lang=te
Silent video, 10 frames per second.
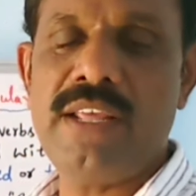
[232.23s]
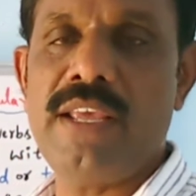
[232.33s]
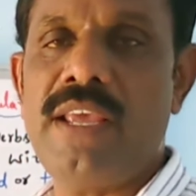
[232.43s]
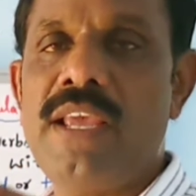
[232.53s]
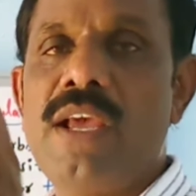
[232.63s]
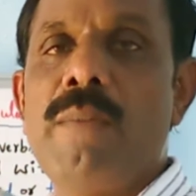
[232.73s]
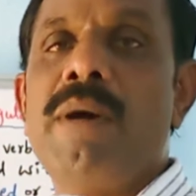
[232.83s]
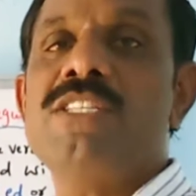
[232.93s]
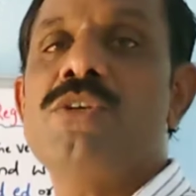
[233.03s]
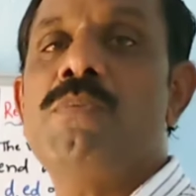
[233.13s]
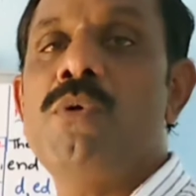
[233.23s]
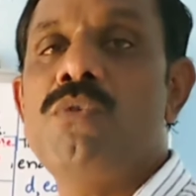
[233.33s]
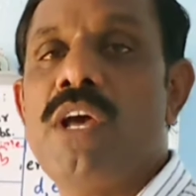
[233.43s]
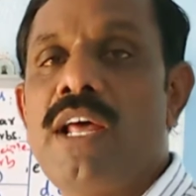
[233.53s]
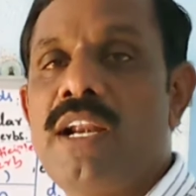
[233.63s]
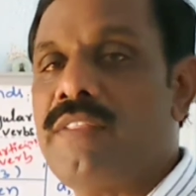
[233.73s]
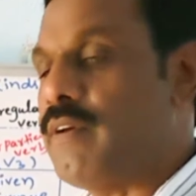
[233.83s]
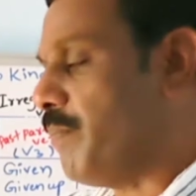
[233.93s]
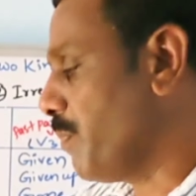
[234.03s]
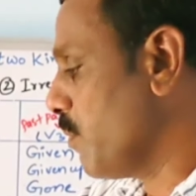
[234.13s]
అంటే మర్చిపోవుట అని
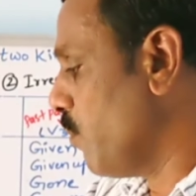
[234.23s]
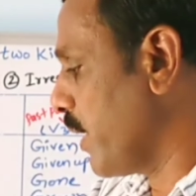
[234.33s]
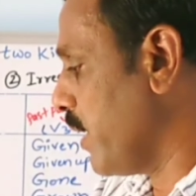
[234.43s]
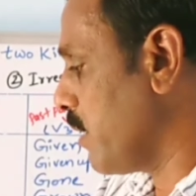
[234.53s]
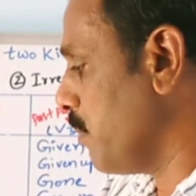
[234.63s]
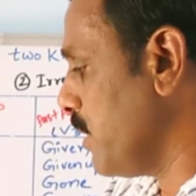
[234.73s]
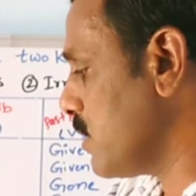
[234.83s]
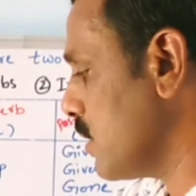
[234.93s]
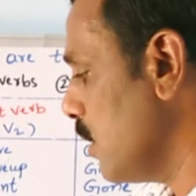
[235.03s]
అర్థం ఫగెట్ మీన్స్